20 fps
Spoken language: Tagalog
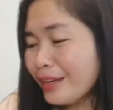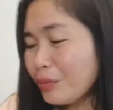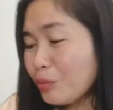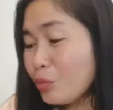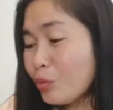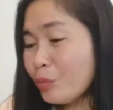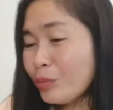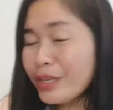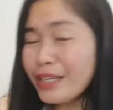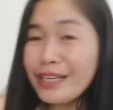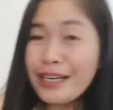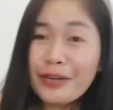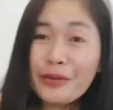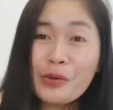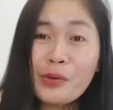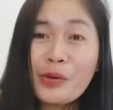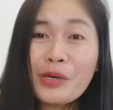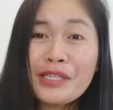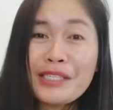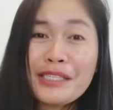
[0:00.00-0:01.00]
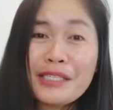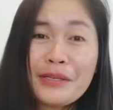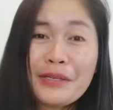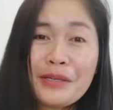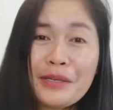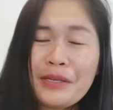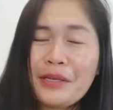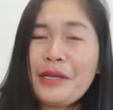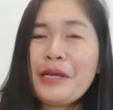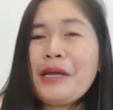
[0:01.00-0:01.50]
Bumili ako
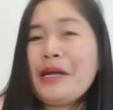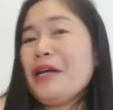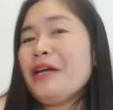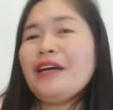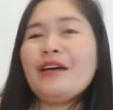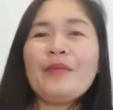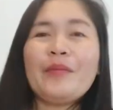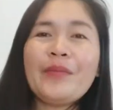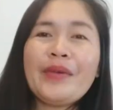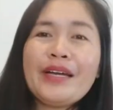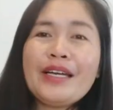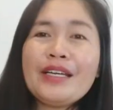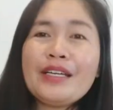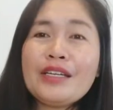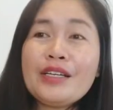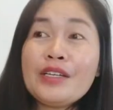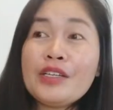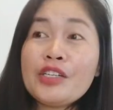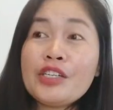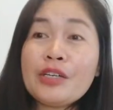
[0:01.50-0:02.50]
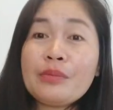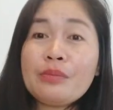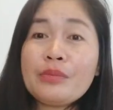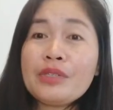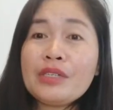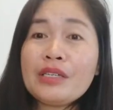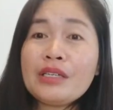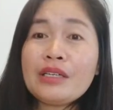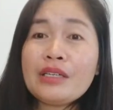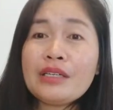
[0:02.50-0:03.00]
kasi may shop
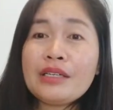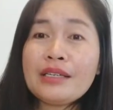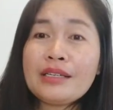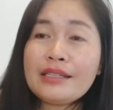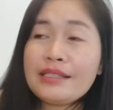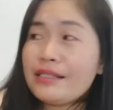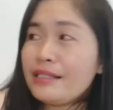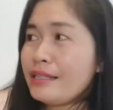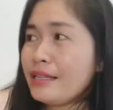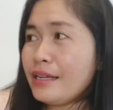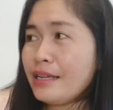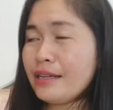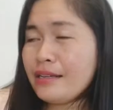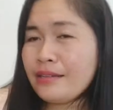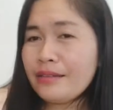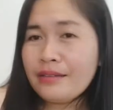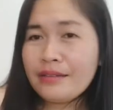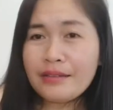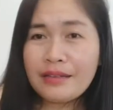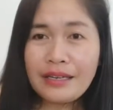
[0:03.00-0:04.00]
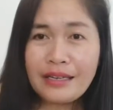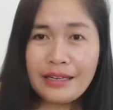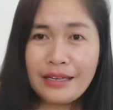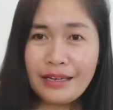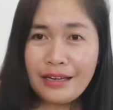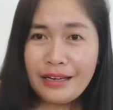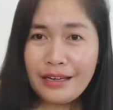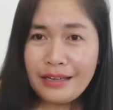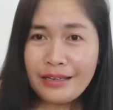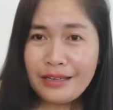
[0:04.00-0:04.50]
dyan na nag-sale. Kaya
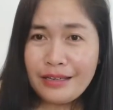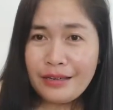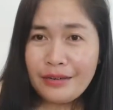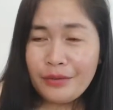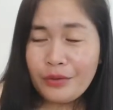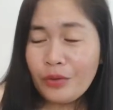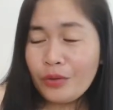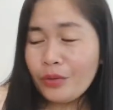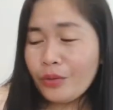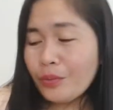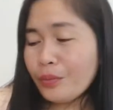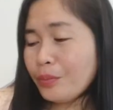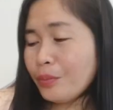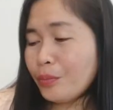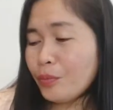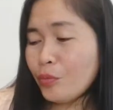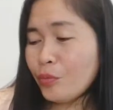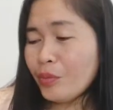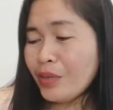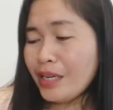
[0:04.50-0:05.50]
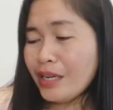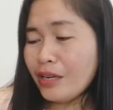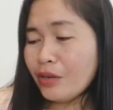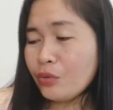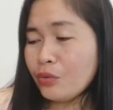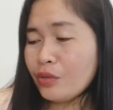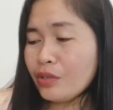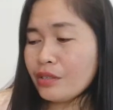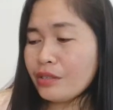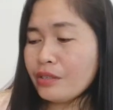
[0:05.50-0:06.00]
ayan, bumili ako
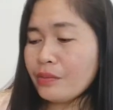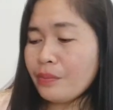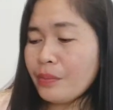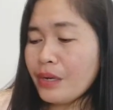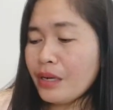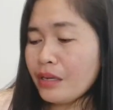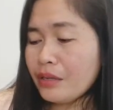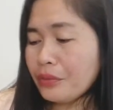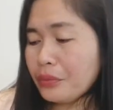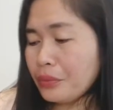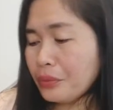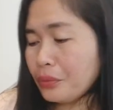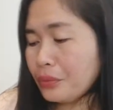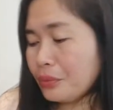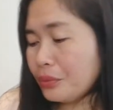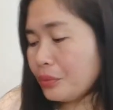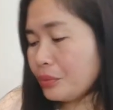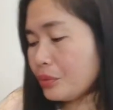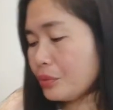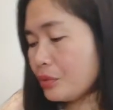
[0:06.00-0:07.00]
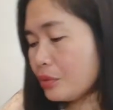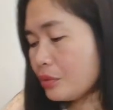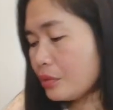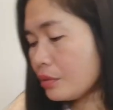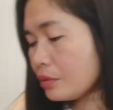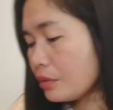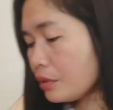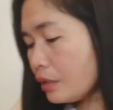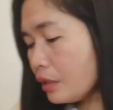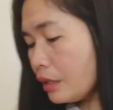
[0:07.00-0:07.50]
ng sapatos.
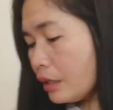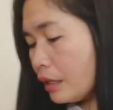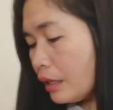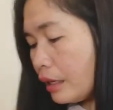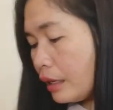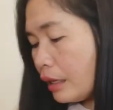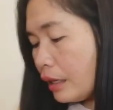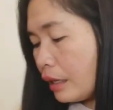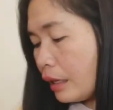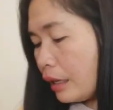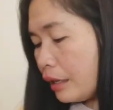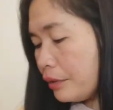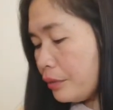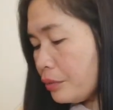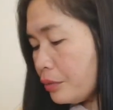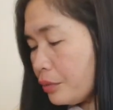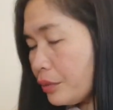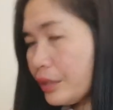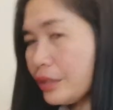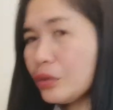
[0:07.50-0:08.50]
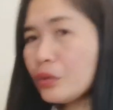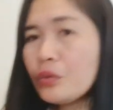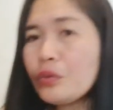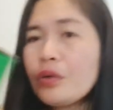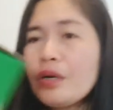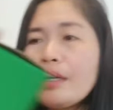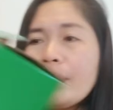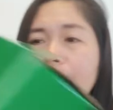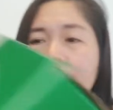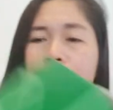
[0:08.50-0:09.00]
Ano ito
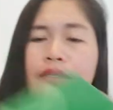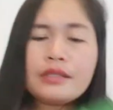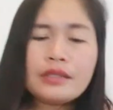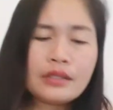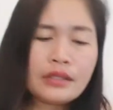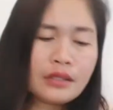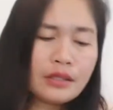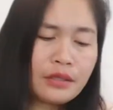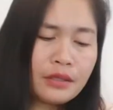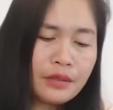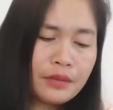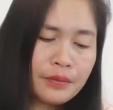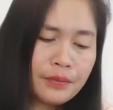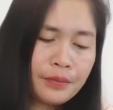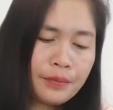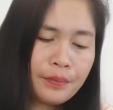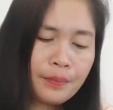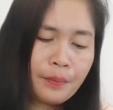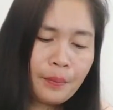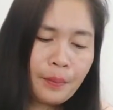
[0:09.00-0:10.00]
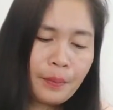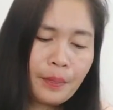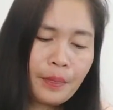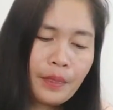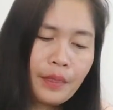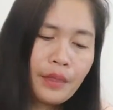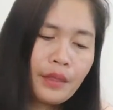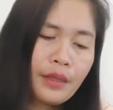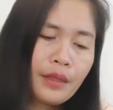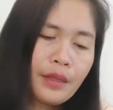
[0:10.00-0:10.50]
guys?
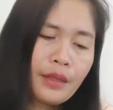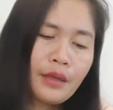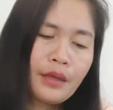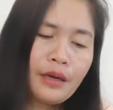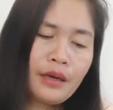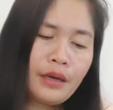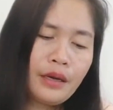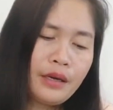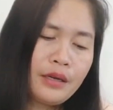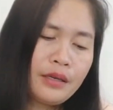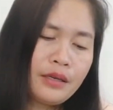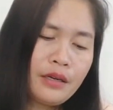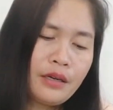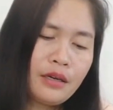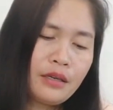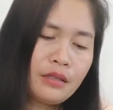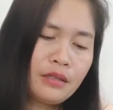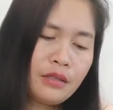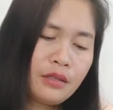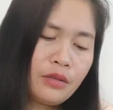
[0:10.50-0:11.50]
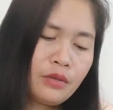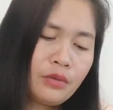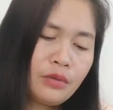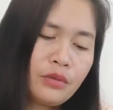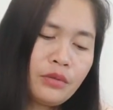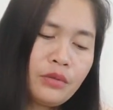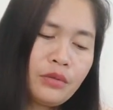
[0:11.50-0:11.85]
Ayan, yung